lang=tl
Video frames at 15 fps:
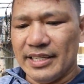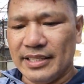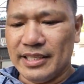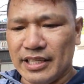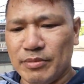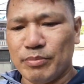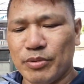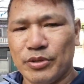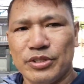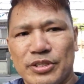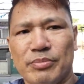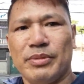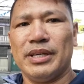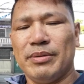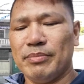dyan po sa
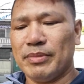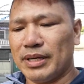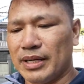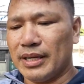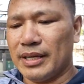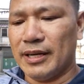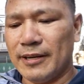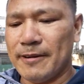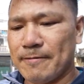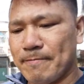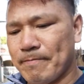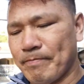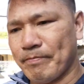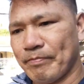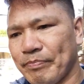may mga
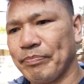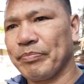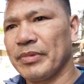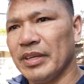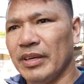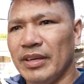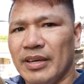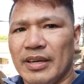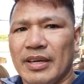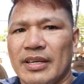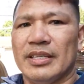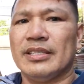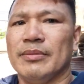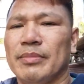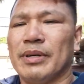
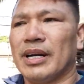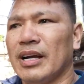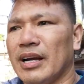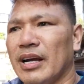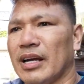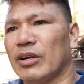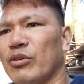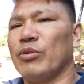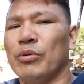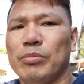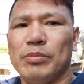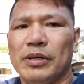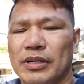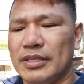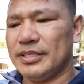sa mga
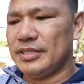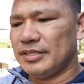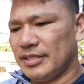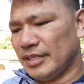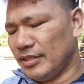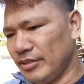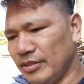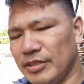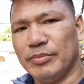couples ano,